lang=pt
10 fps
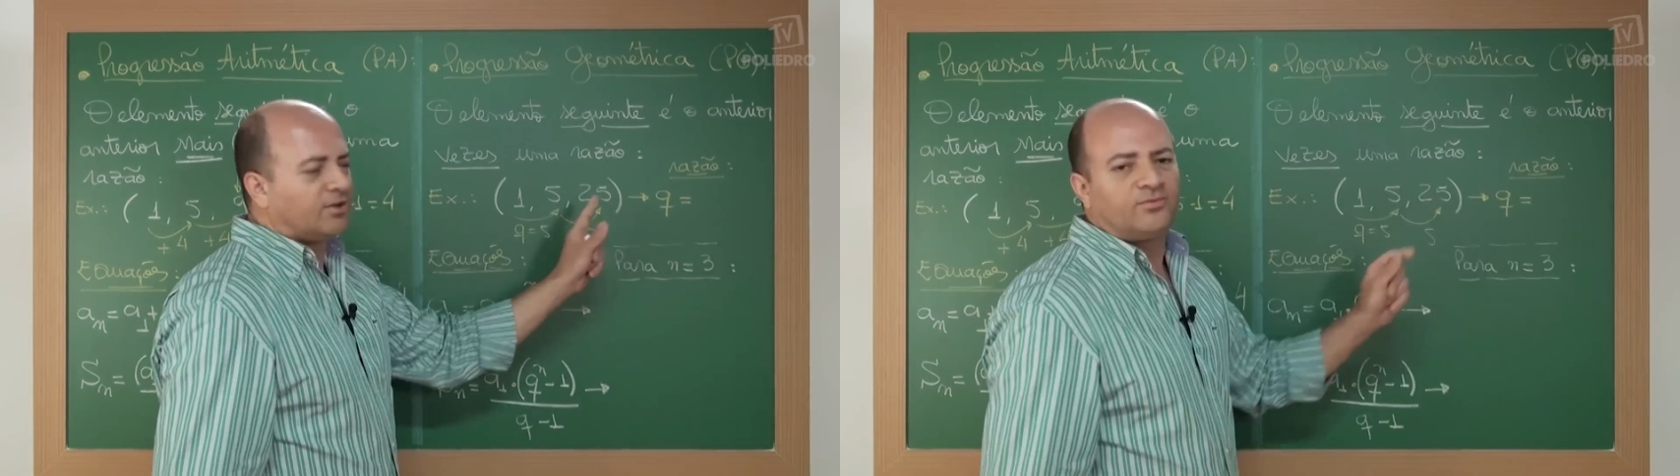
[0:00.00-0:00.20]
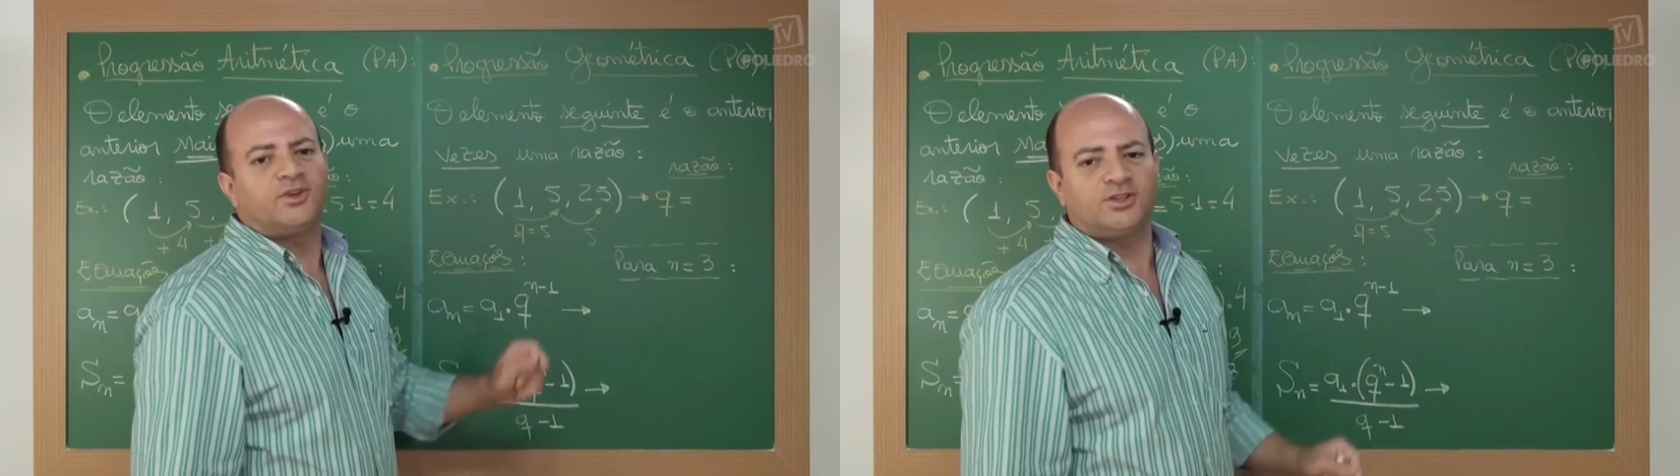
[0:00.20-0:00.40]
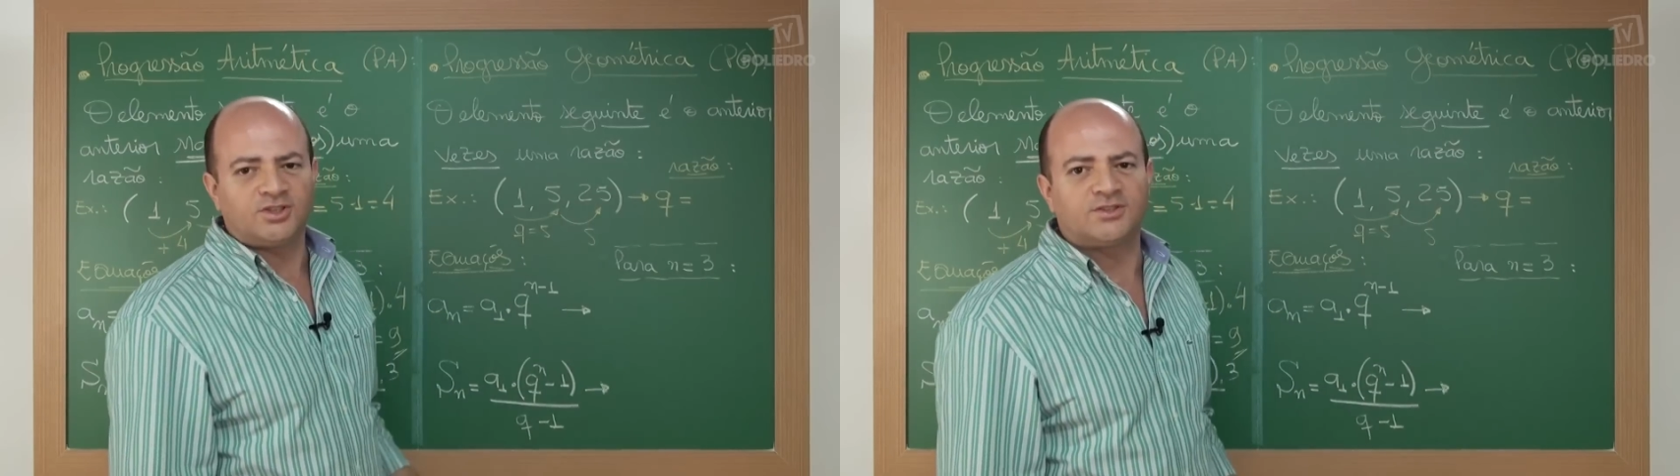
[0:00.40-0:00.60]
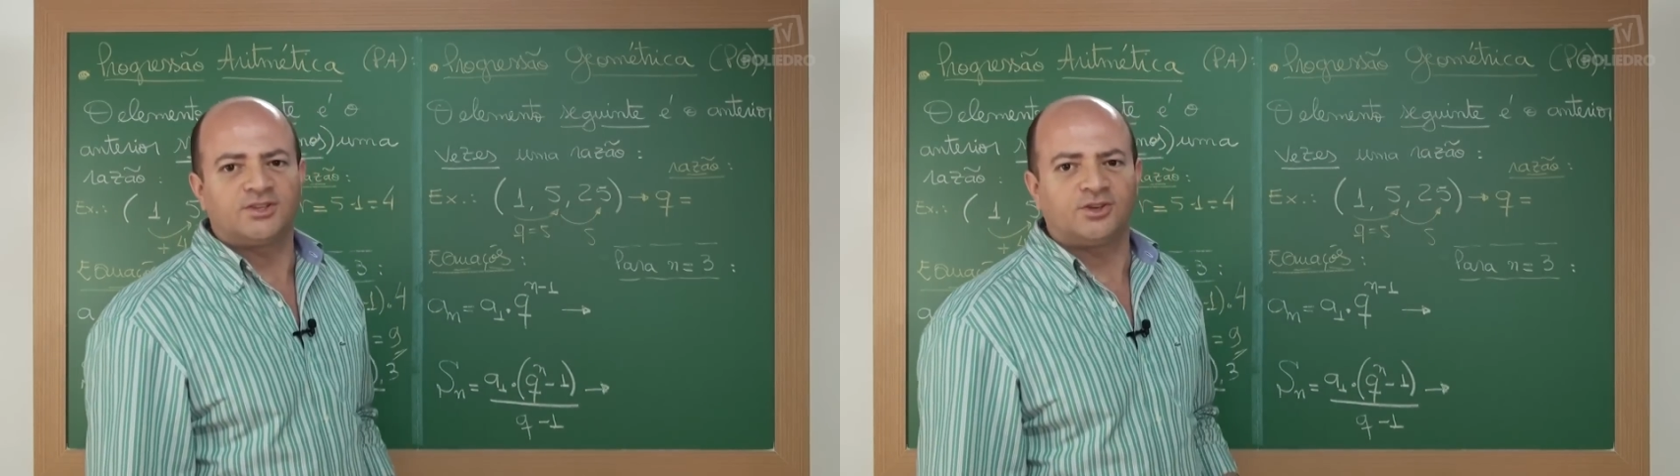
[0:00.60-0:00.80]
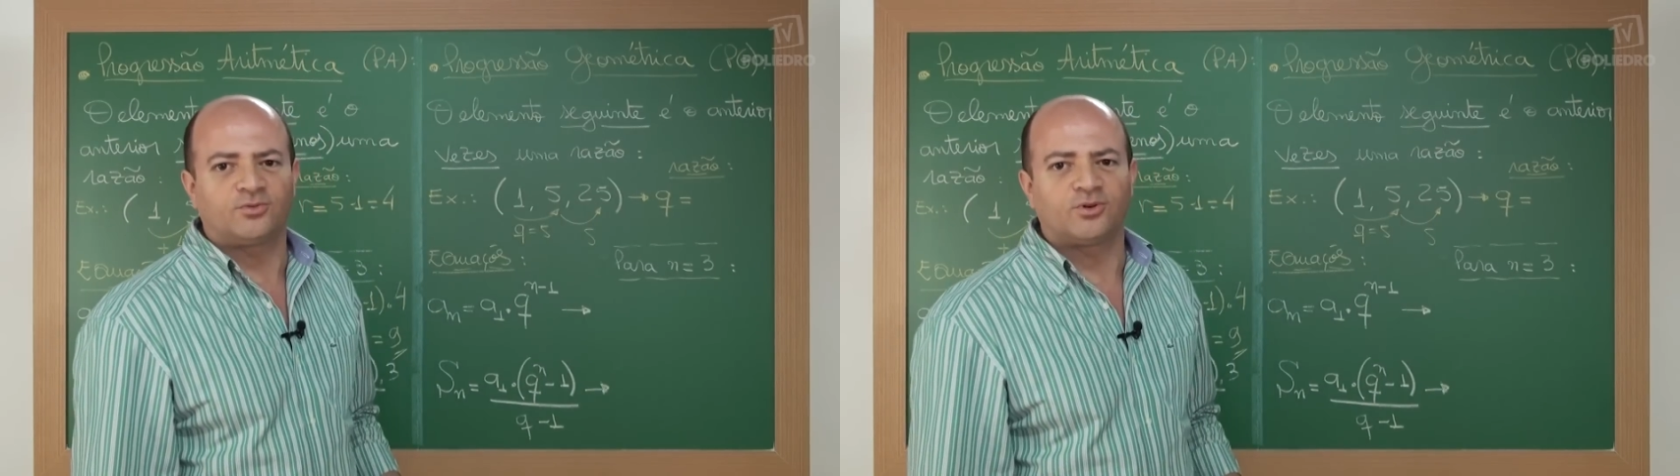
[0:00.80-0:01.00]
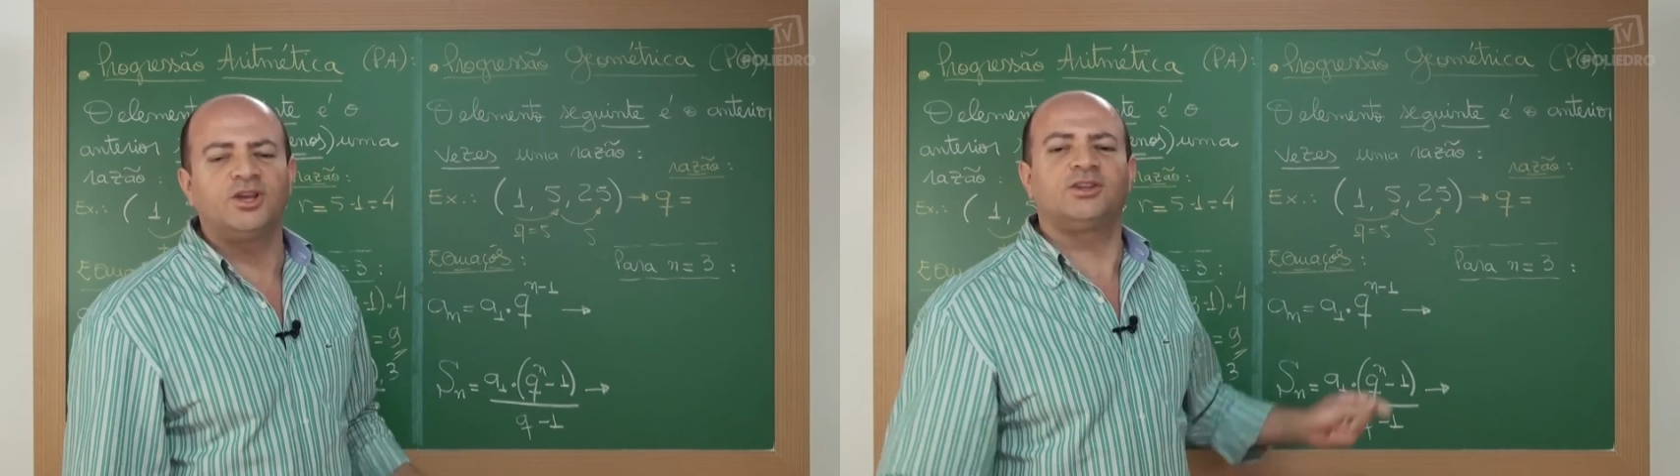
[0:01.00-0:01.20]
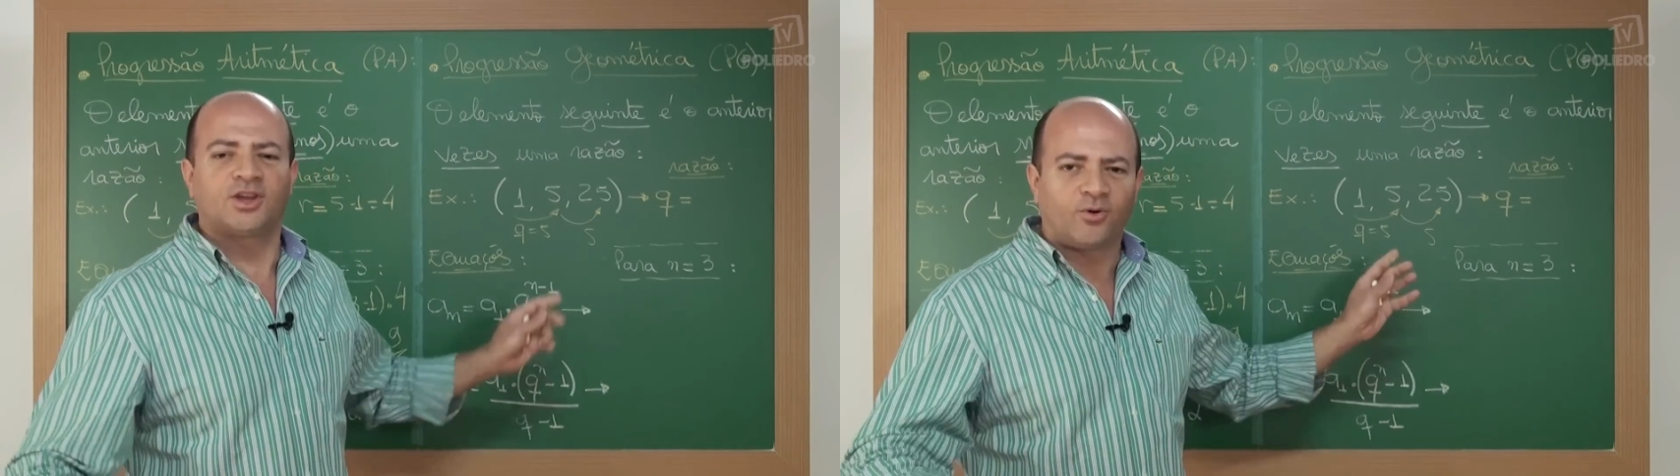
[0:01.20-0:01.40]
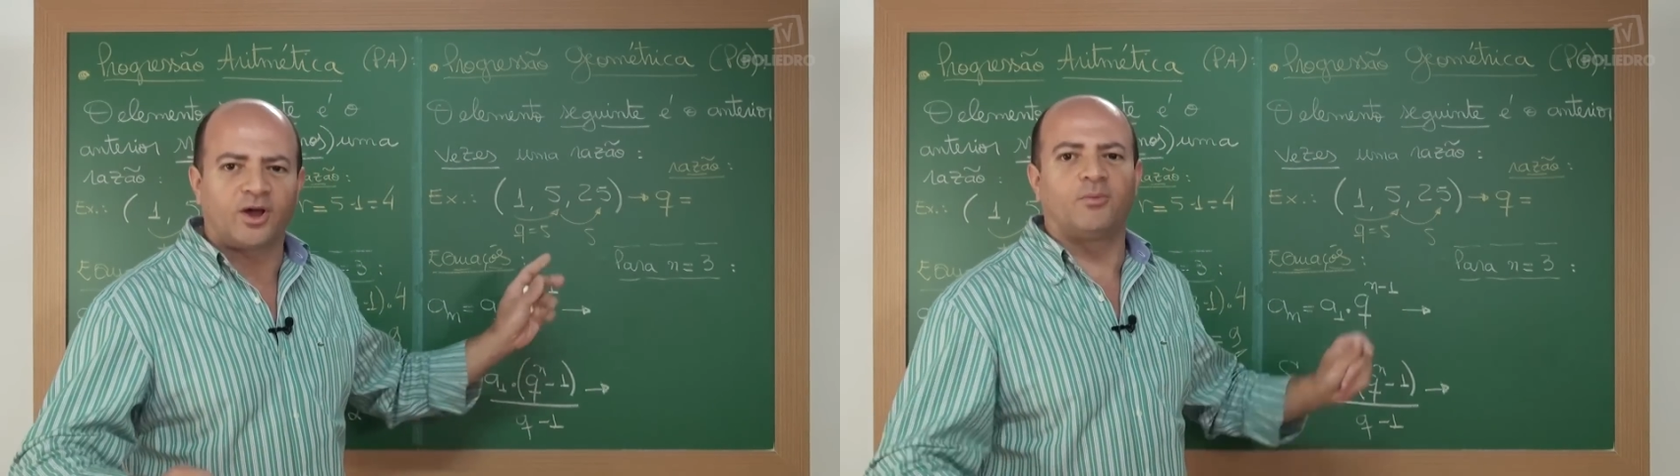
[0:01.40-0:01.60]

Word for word: 25. Então,